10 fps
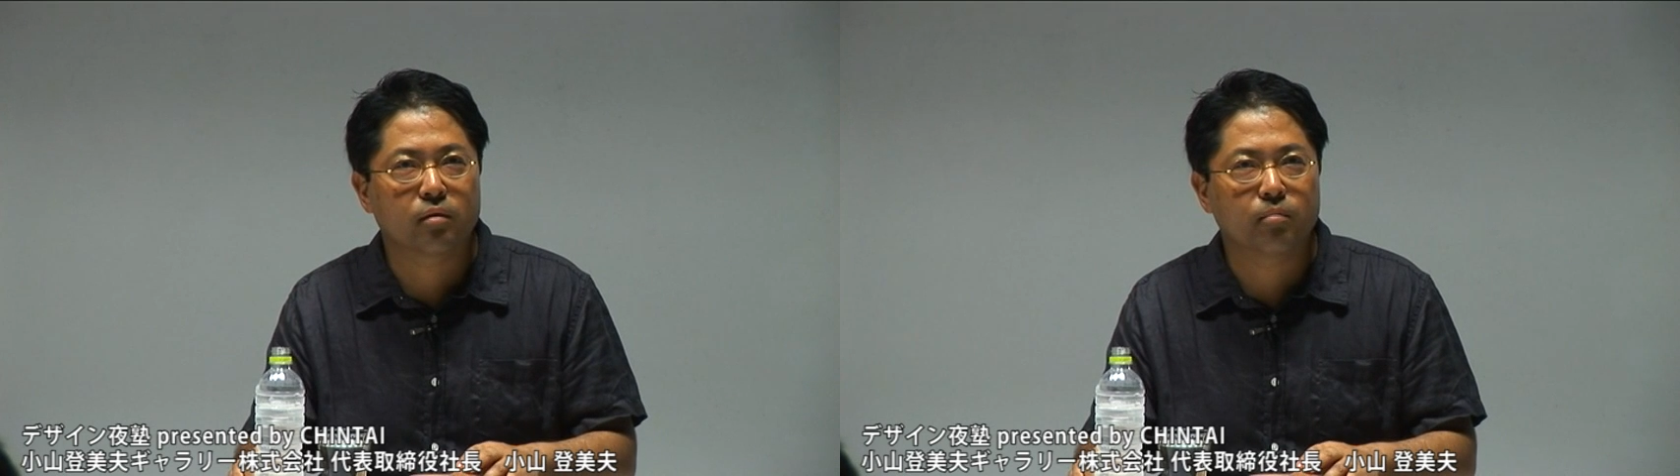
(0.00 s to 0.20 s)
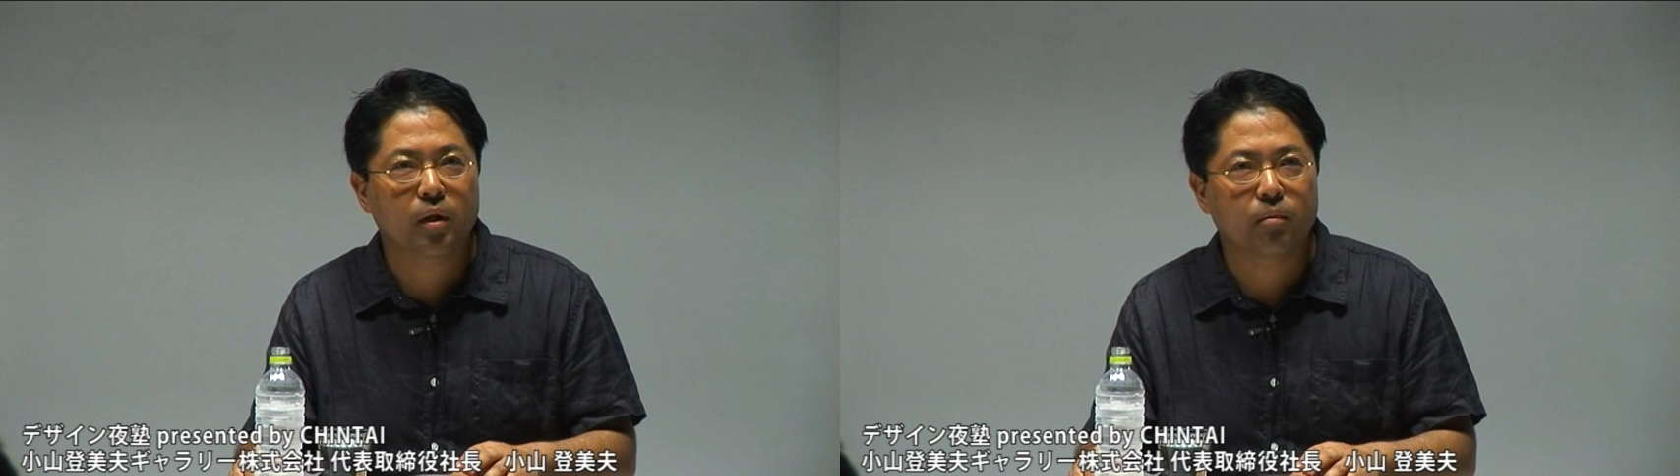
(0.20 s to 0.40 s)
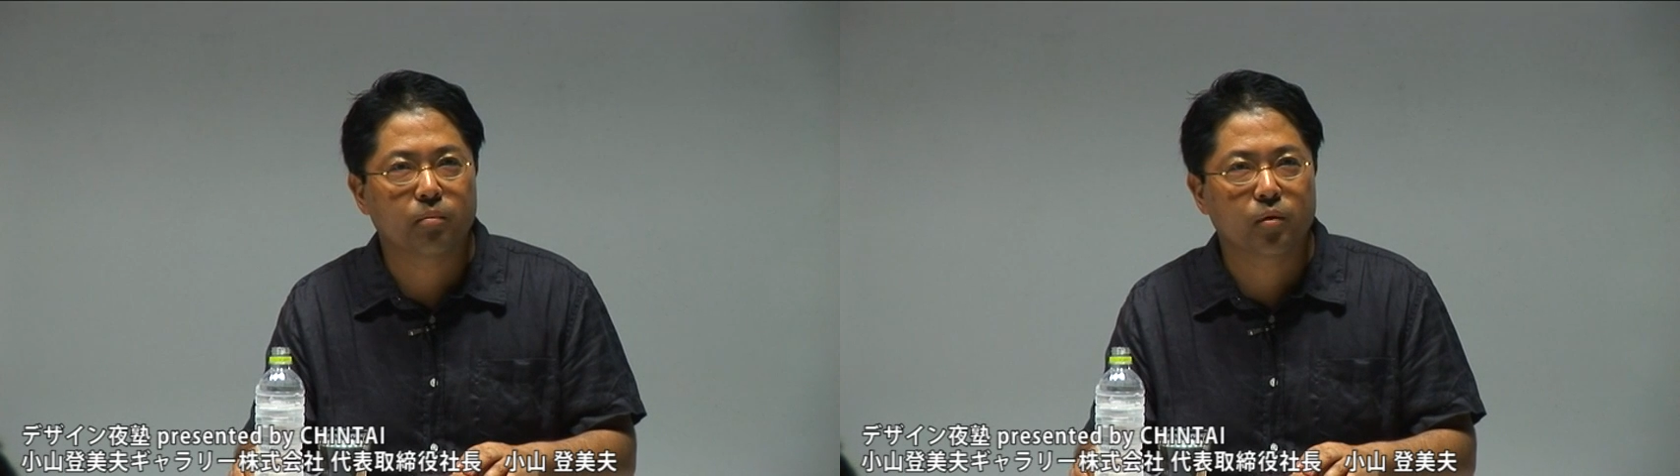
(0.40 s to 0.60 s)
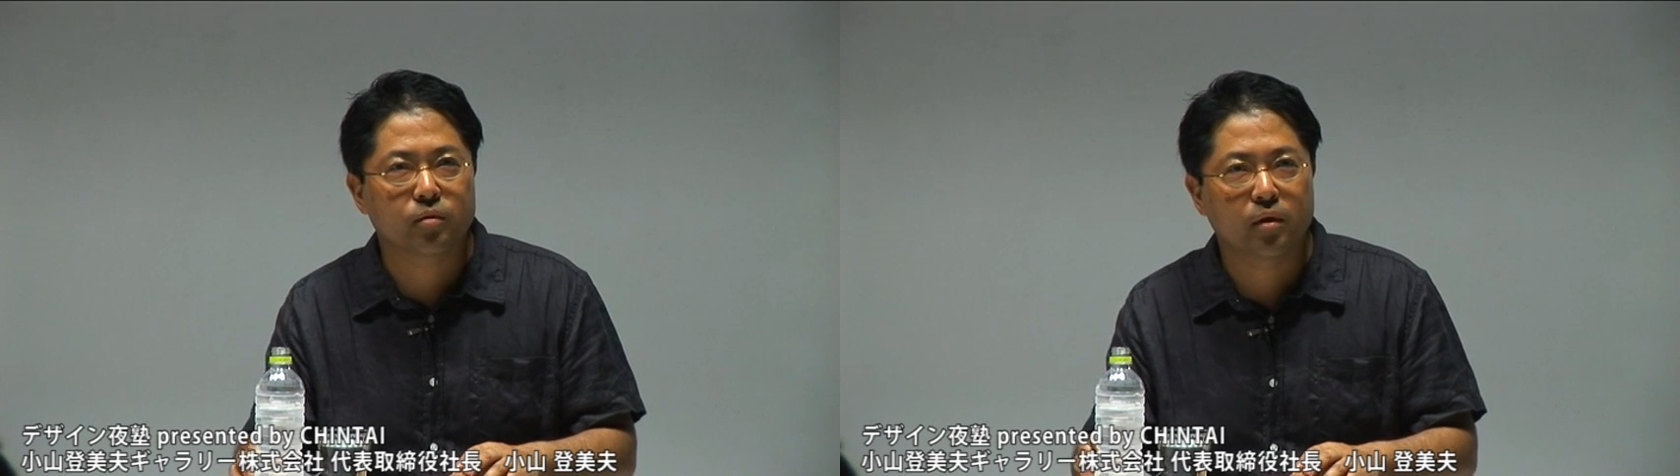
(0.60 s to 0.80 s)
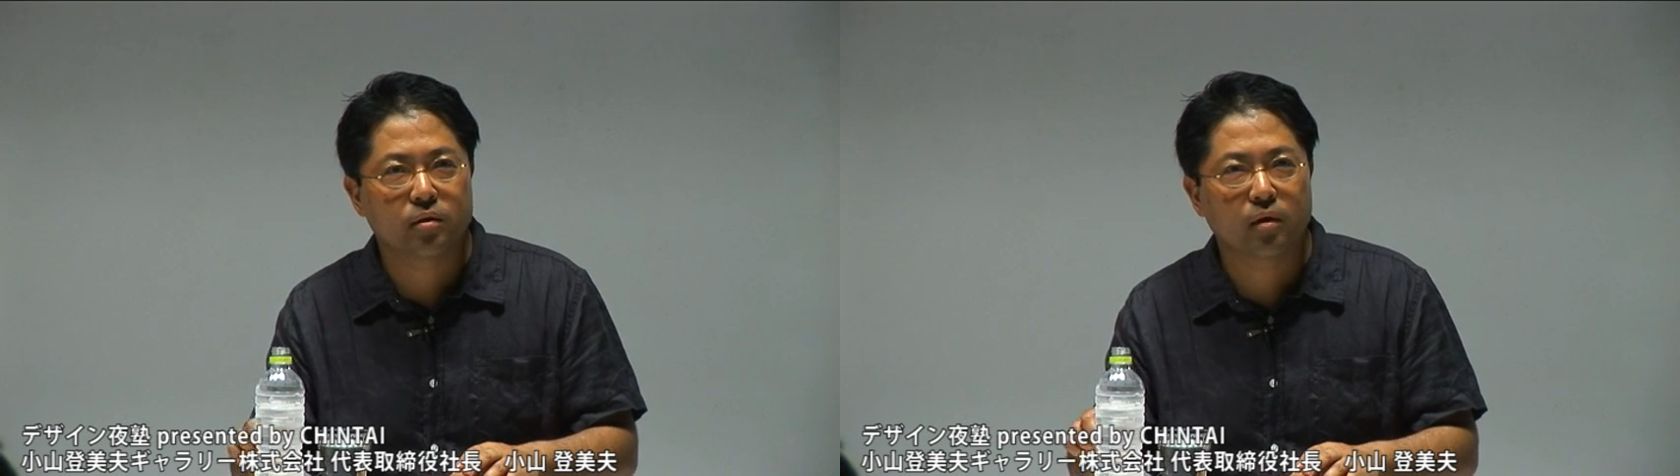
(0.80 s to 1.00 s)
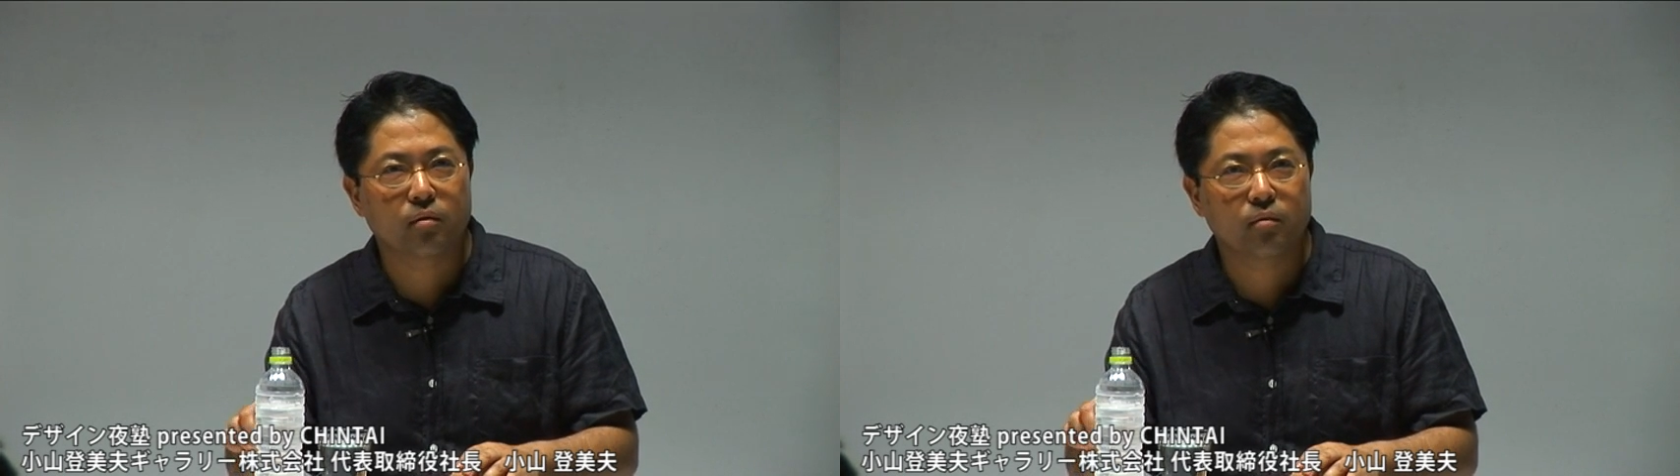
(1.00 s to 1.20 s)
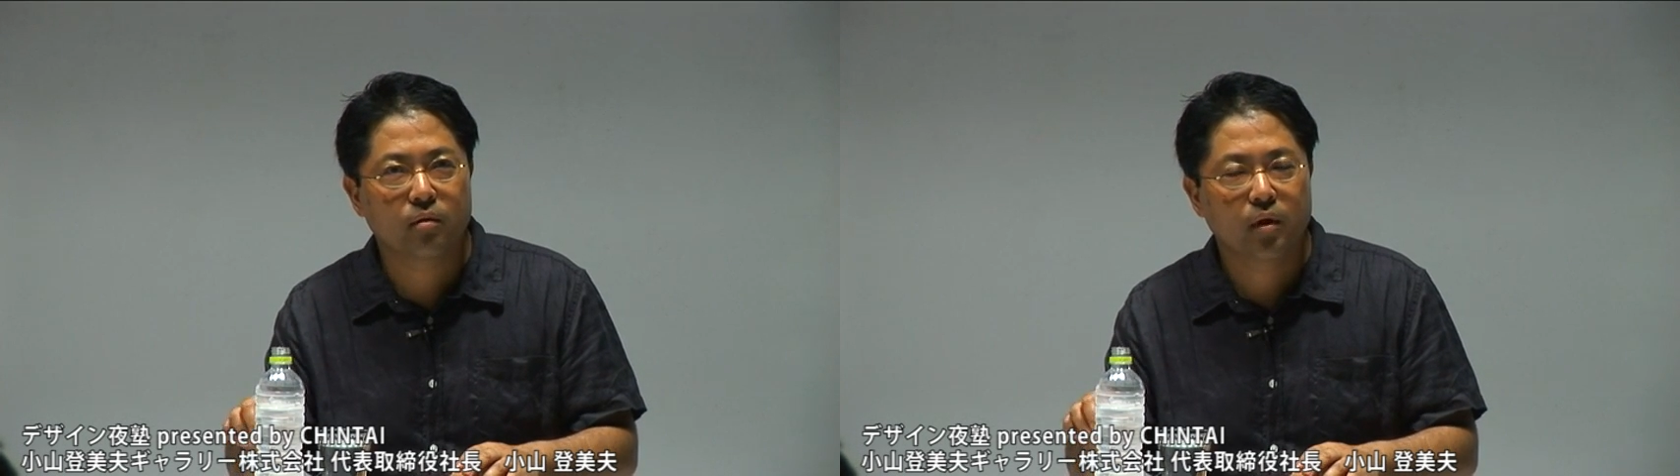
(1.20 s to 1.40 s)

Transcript: まだ僕全然